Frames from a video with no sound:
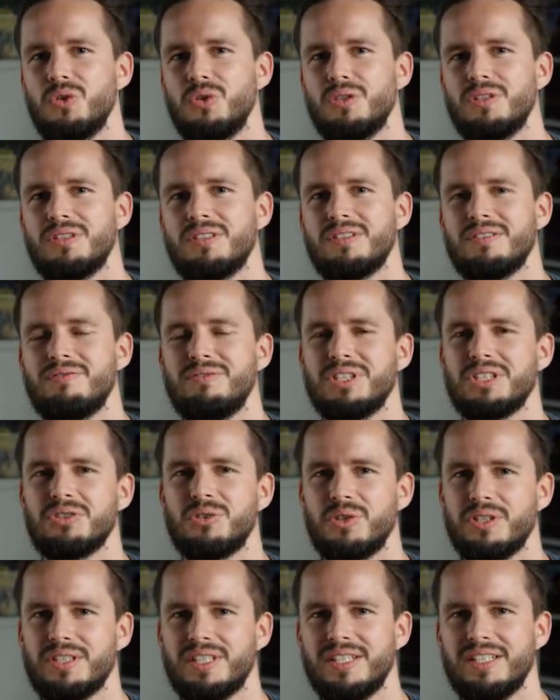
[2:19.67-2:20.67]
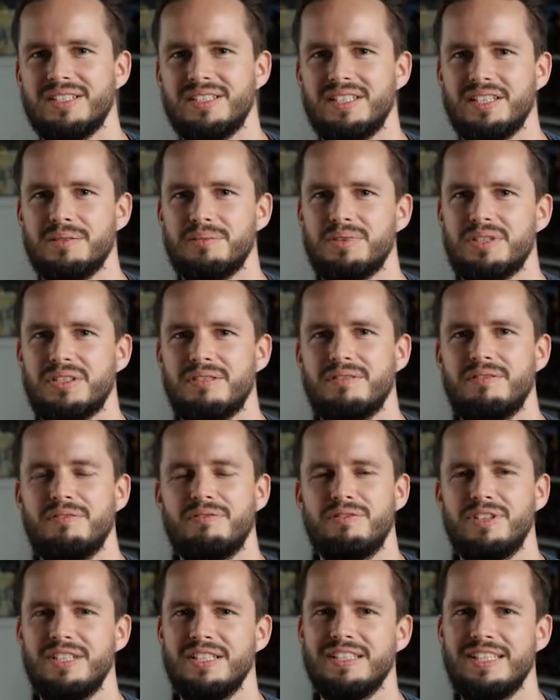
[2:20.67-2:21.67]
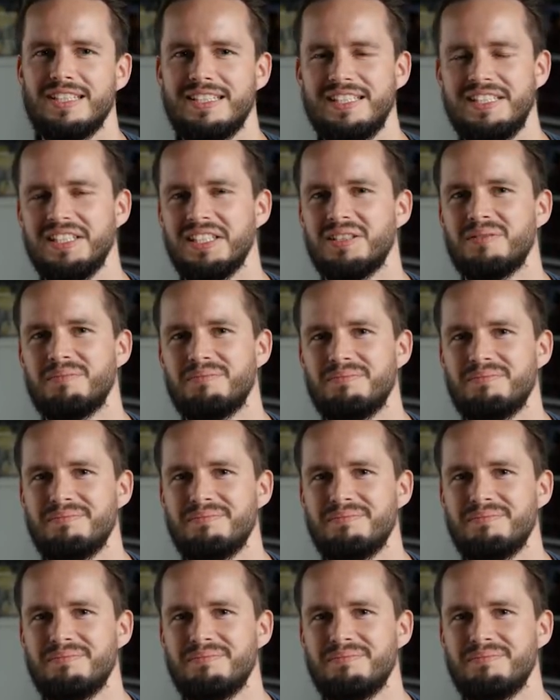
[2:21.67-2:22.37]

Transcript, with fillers: Und wenn es Neuigkeiten gibt, findet ihr die hier.